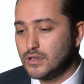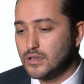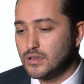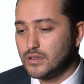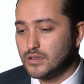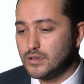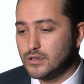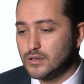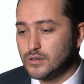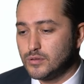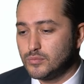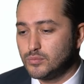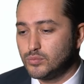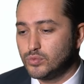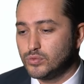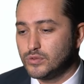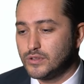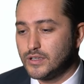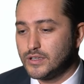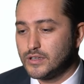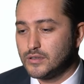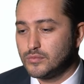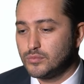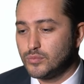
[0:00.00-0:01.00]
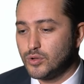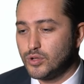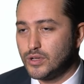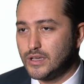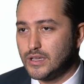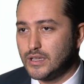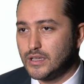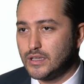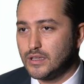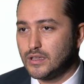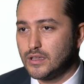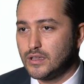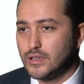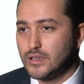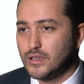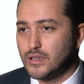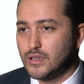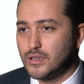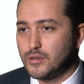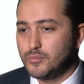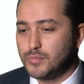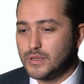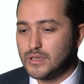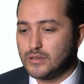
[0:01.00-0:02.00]
e, bunların böyle
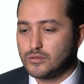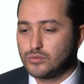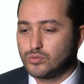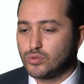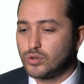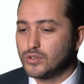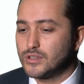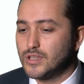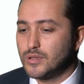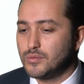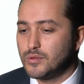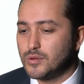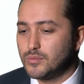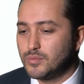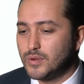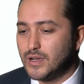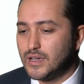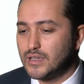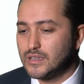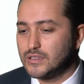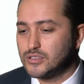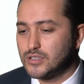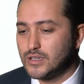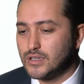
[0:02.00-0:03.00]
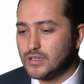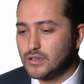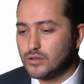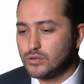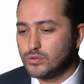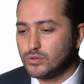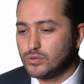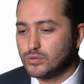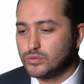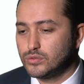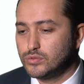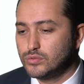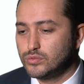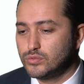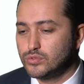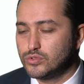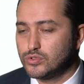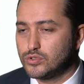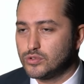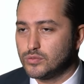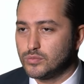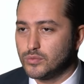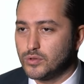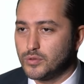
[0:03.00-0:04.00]
bir toteme bağlı şeyler olduğunu
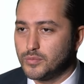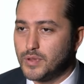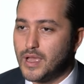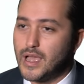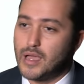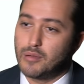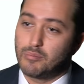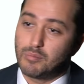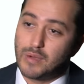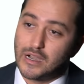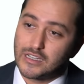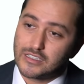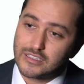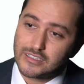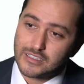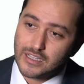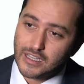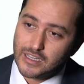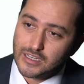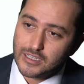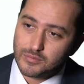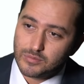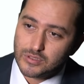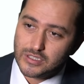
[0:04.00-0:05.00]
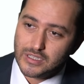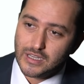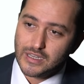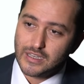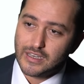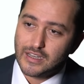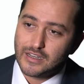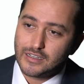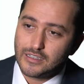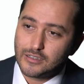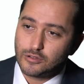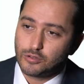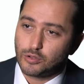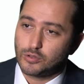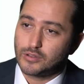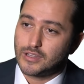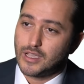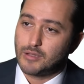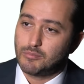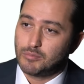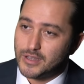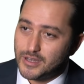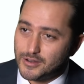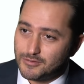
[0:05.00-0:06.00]
düşünmüyorum. Ha maçlar gibi şeylerde
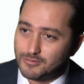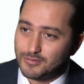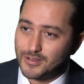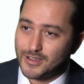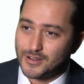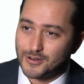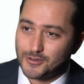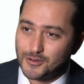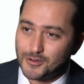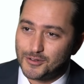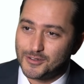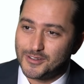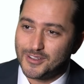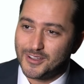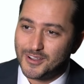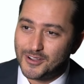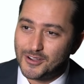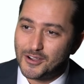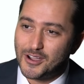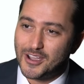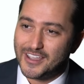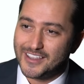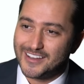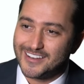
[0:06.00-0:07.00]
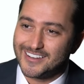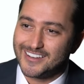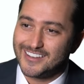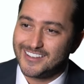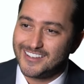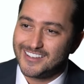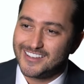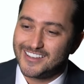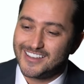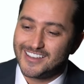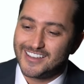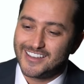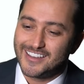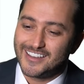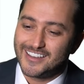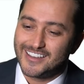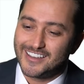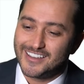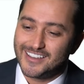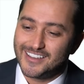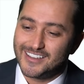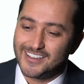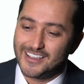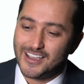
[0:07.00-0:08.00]
totemlerim var o, o ayrı.
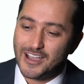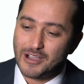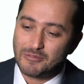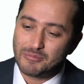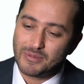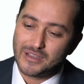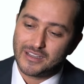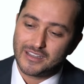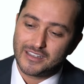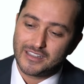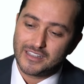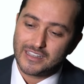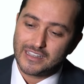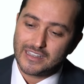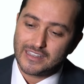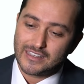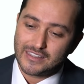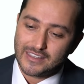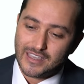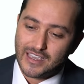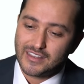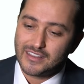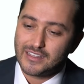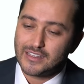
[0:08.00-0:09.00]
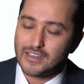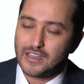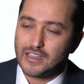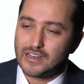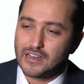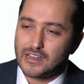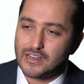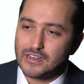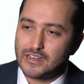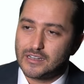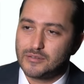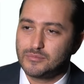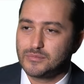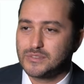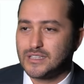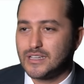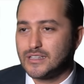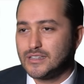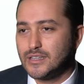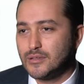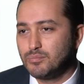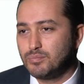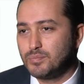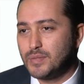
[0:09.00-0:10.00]
E, ama kendi kararlarım
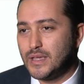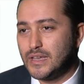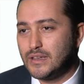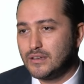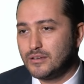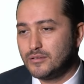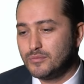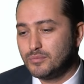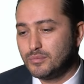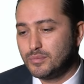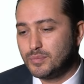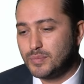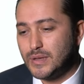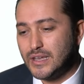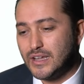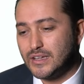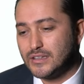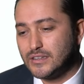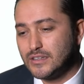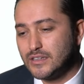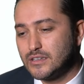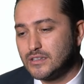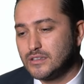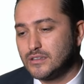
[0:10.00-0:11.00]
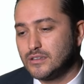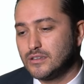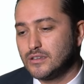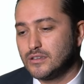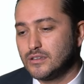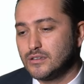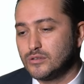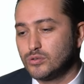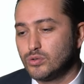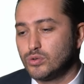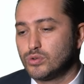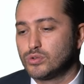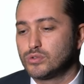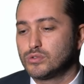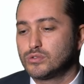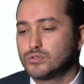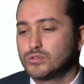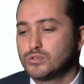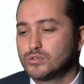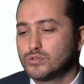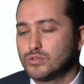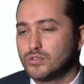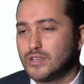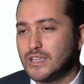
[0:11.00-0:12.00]
zaten planların
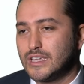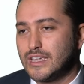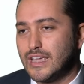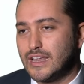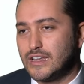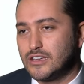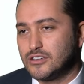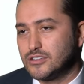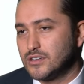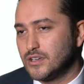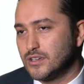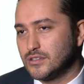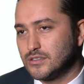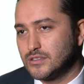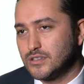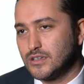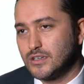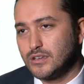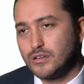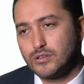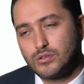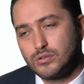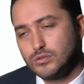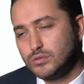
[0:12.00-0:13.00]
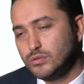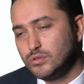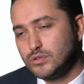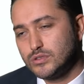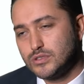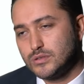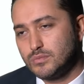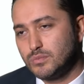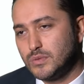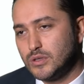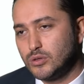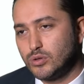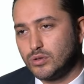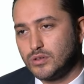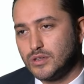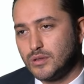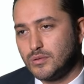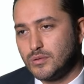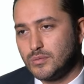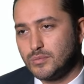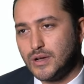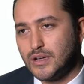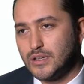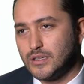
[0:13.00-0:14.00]
doğrultusunda gelişen şeyler olduğu için bir
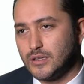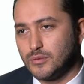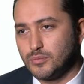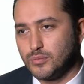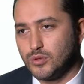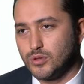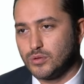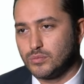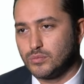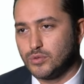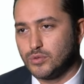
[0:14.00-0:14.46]
toteme bağlamıyorum